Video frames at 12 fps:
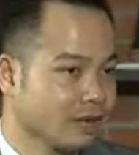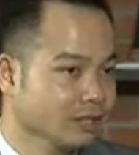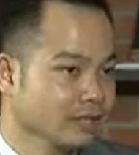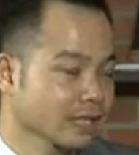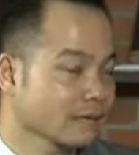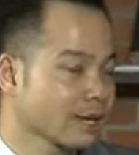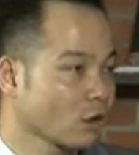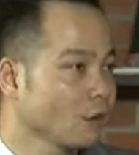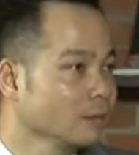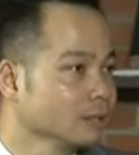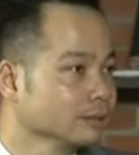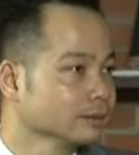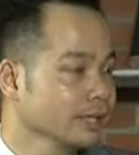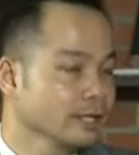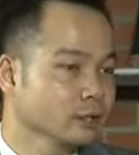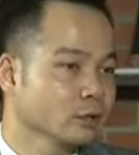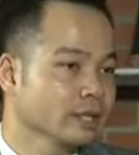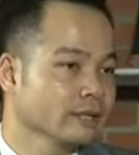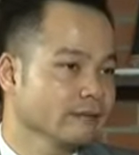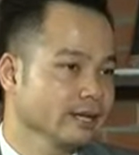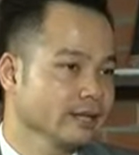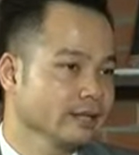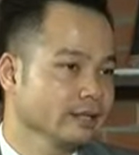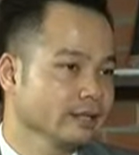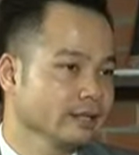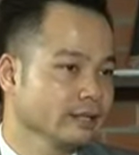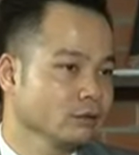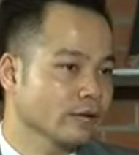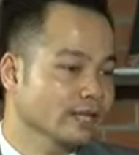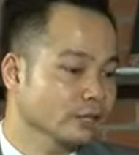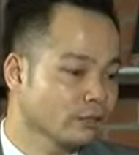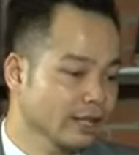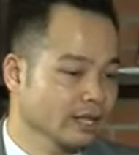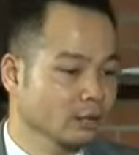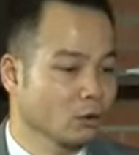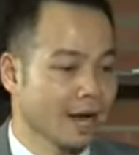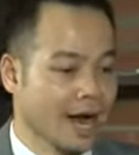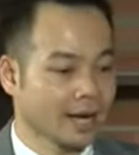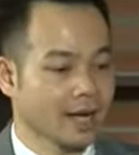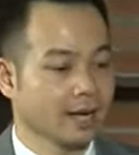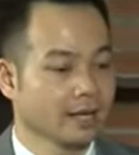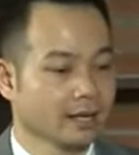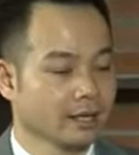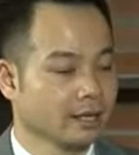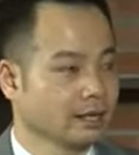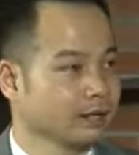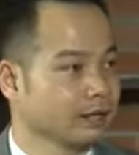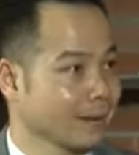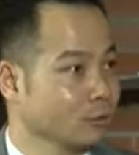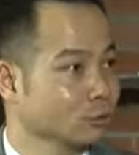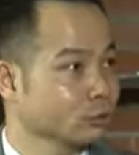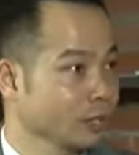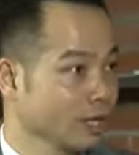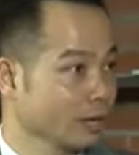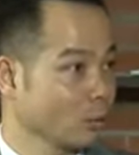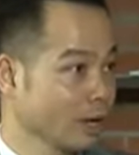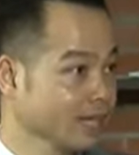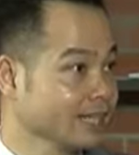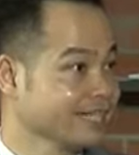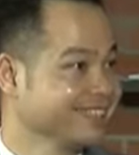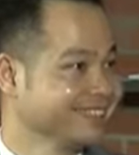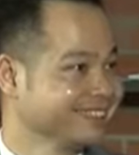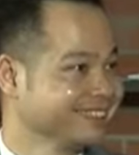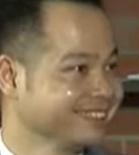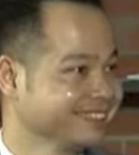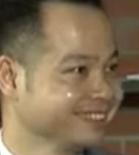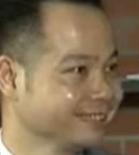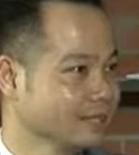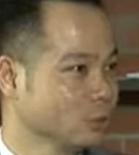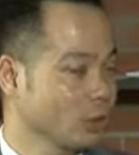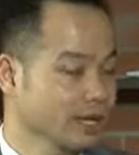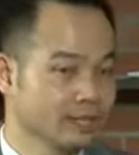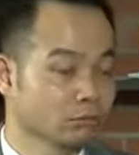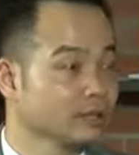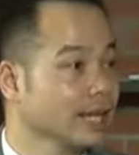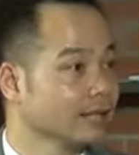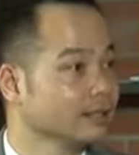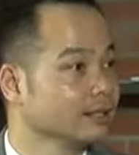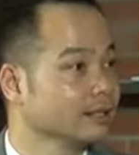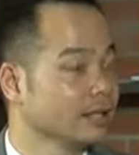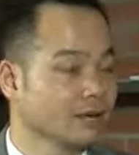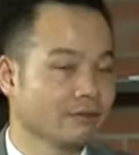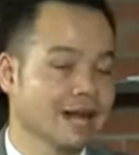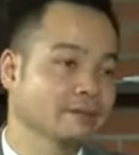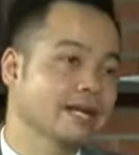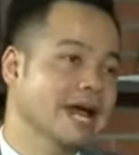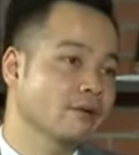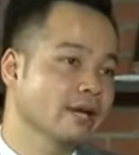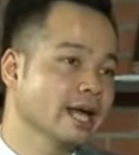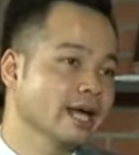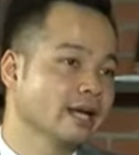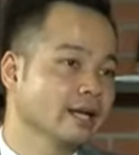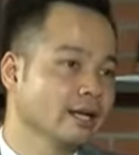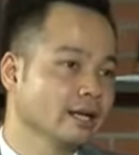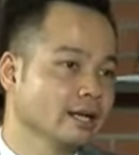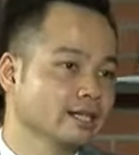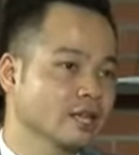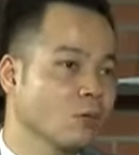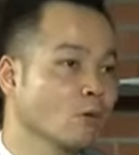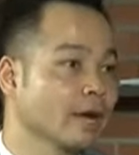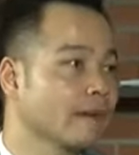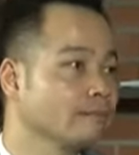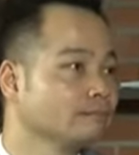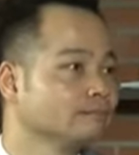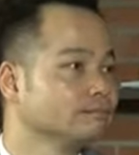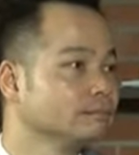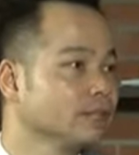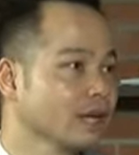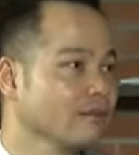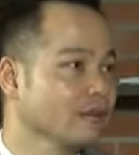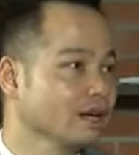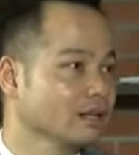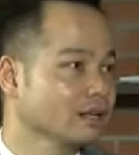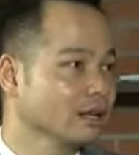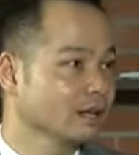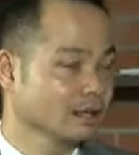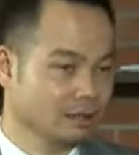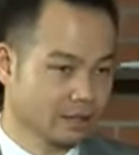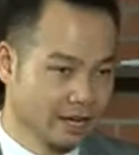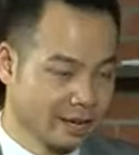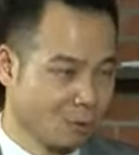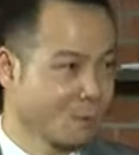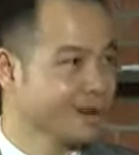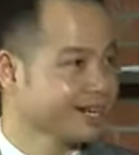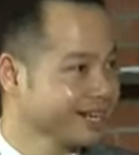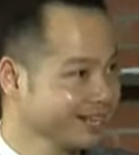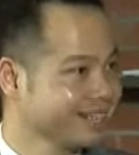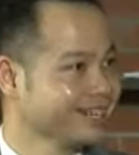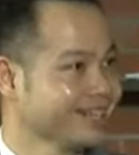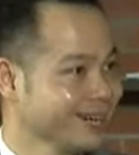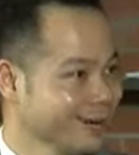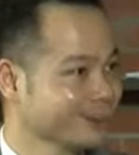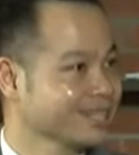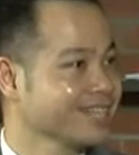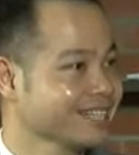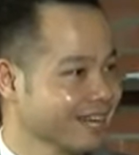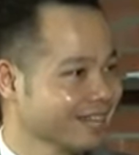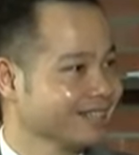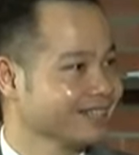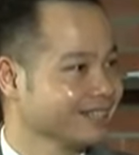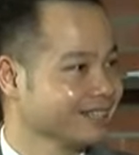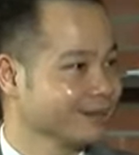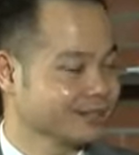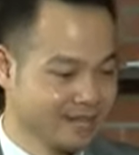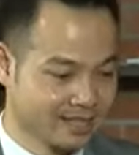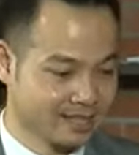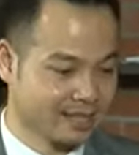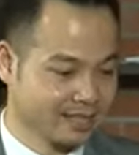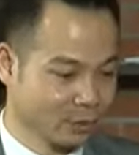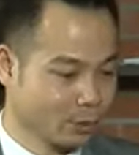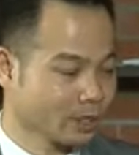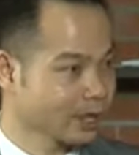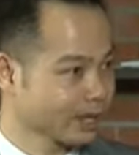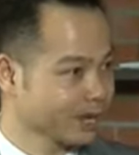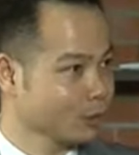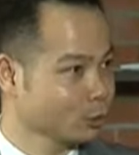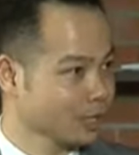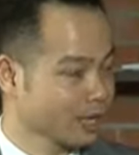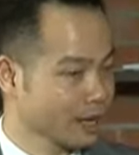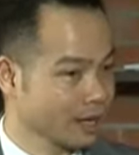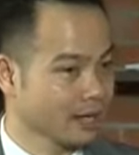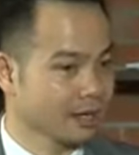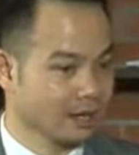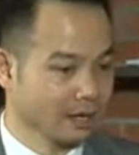Chia sẻ với các bạn có áp lực. Thế này tôi phải, lúc đấy thì tôi phải ngồi lại là làm câu chuyện là quản lý tài chính, quản lý dòng tiền và làm thế nào đấy để sau 1 năm cái việc khởi nghiệp của mình ấy nó sẽ gì ạ? Nó sẽ giải quyết được cái câu chuyện là